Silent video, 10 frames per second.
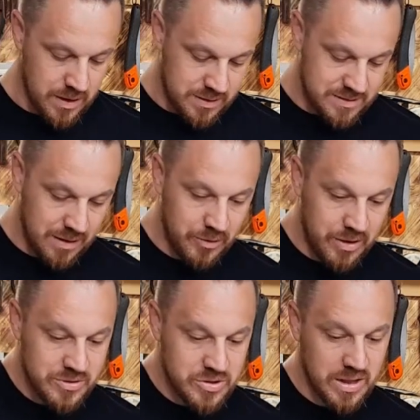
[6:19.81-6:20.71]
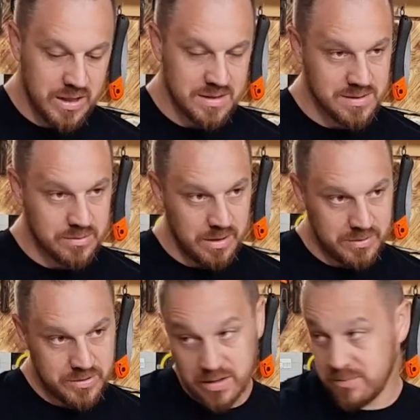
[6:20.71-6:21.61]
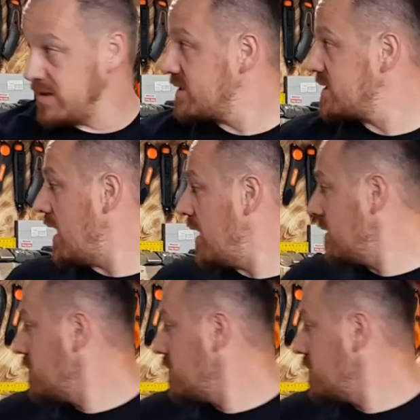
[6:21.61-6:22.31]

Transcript: Zdejmujemy szczękę, zyskujemy trochę miejsca.